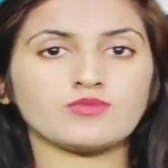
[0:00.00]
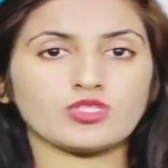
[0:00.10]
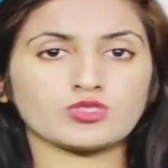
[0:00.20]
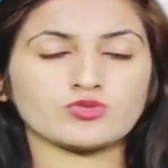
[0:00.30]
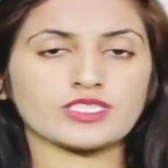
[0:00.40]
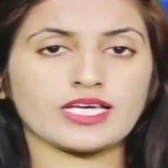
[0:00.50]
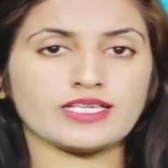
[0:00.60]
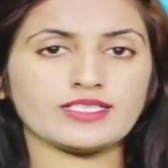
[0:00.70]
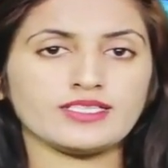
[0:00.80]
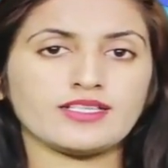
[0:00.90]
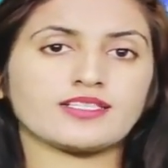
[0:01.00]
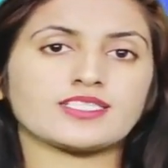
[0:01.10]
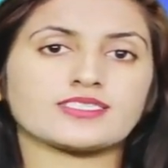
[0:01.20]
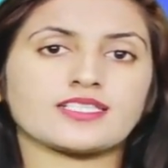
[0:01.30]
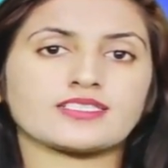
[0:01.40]
मौजूद है
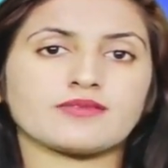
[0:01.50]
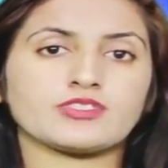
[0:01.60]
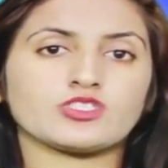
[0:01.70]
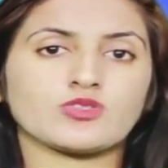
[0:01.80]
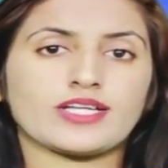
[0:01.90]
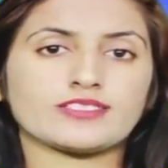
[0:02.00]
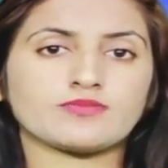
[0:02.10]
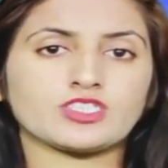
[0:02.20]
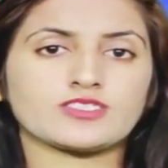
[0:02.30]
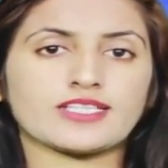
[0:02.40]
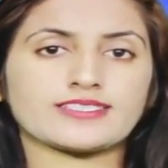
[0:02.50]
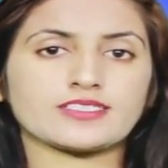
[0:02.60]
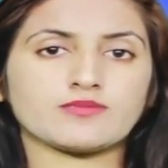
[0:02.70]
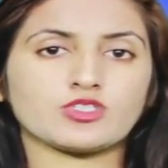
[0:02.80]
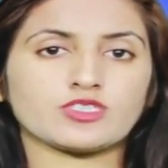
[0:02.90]
असिस्टेंट कमिश्नर
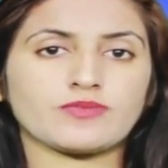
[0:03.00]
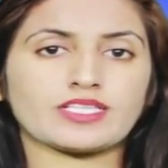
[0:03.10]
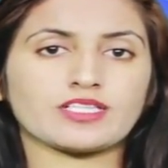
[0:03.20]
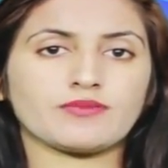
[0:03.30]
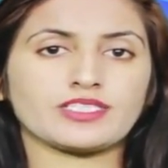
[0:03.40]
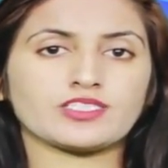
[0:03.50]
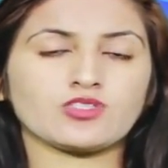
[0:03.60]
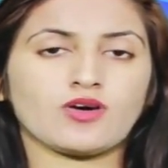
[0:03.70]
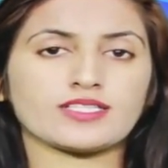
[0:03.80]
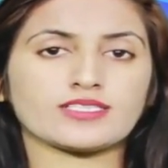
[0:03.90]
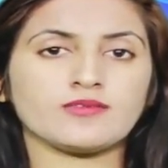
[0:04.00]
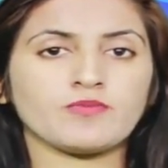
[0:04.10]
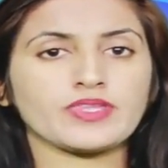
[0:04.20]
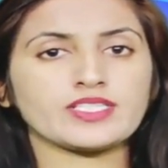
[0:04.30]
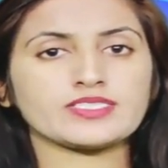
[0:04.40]
एडमिनिस्ट्रेटर म्यूनसिपल कमेटी और
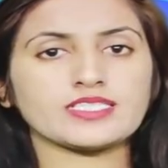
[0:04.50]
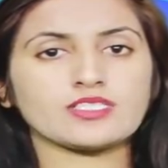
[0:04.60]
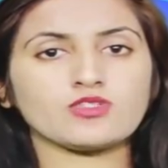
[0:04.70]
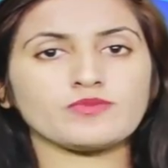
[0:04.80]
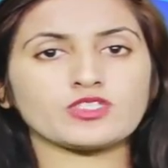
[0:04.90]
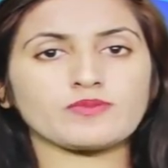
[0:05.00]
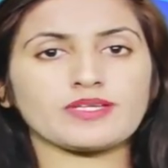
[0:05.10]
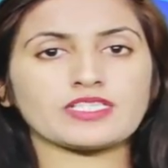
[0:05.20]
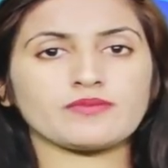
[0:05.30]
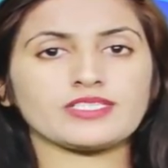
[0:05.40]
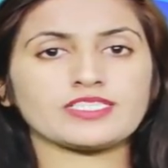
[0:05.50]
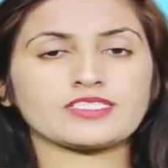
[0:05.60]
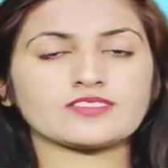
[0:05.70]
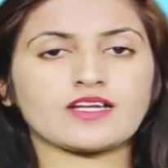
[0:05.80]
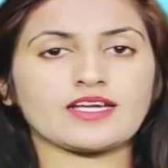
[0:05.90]
ओ म्यूनसिपल
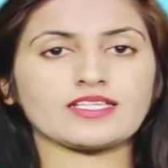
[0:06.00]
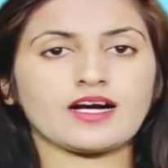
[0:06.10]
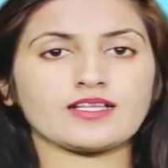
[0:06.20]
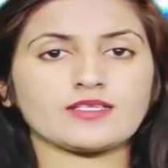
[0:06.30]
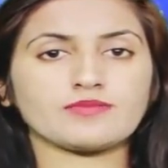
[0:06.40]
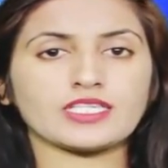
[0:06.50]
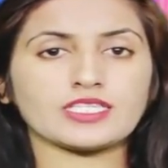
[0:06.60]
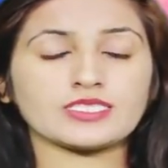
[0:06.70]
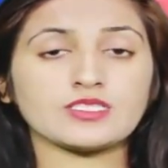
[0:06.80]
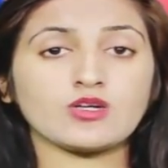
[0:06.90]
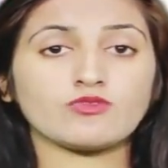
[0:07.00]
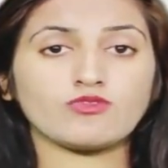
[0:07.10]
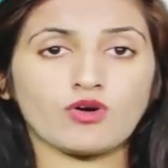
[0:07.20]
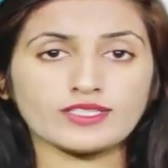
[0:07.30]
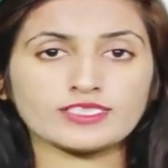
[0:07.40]
कमेटी सराय आलमगीर
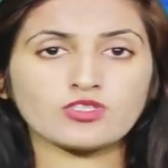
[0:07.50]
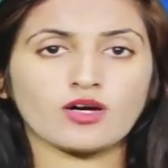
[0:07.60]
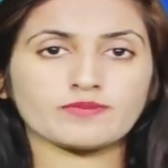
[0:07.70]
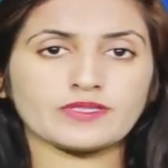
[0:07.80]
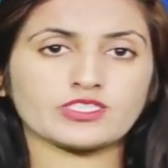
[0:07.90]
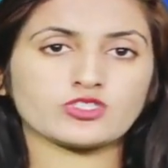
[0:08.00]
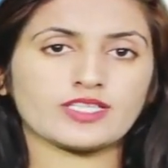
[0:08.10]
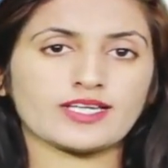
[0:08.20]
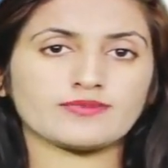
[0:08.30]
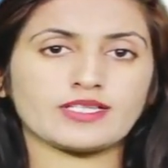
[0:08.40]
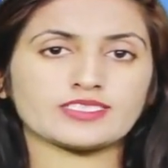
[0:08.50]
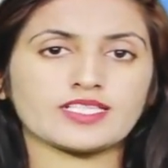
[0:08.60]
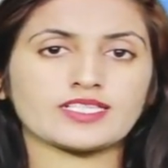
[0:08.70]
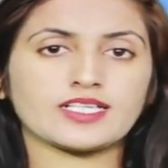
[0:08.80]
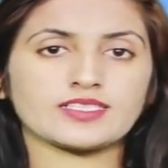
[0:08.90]
फौरी तौर पर शहर भर
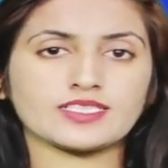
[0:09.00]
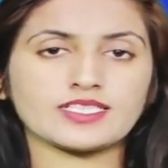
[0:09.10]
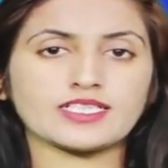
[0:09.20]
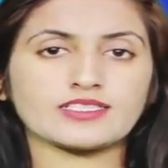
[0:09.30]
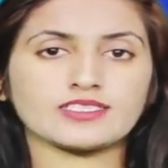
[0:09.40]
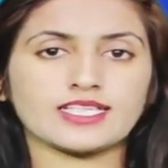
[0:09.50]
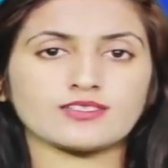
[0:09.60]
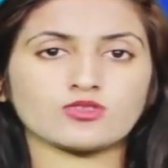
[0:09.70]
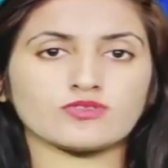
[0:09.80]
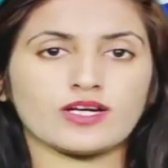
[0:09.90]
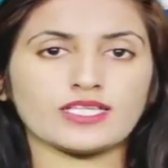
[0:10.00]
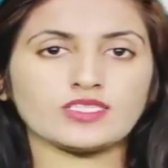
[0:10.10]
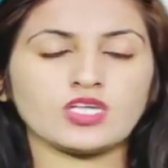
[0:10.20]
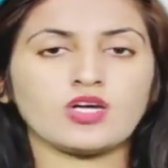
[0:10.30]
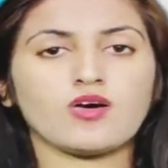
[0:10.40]
से गंदगी के ढेर
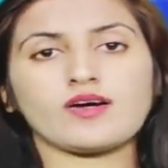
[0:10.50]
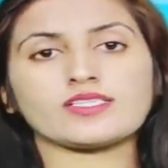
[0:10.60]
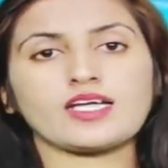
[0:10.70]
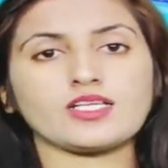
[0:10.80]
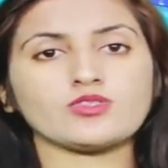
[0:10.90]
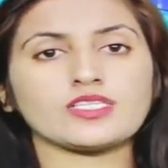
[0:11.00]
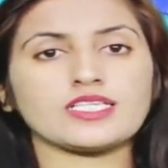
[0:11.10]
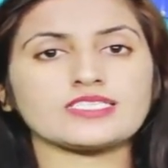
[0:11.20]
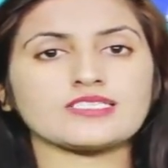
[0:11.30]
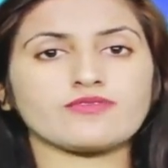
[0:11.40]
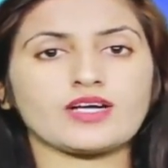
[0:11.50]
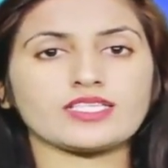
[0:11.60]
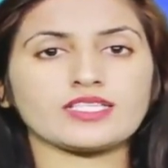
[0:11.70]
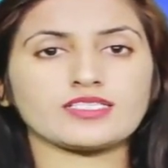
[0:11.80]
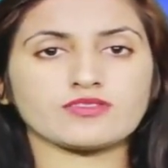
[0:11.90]
उठवाएं और नालों की
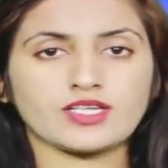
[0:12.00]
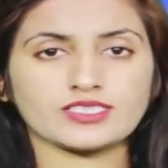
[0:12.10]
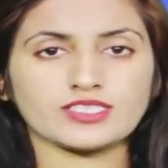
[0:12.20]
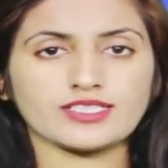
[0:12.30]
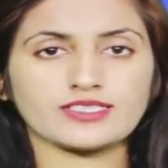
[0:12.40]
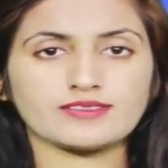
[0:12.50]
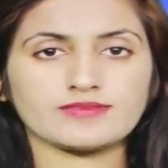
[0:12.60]
सफाइयां करवाई जाएं।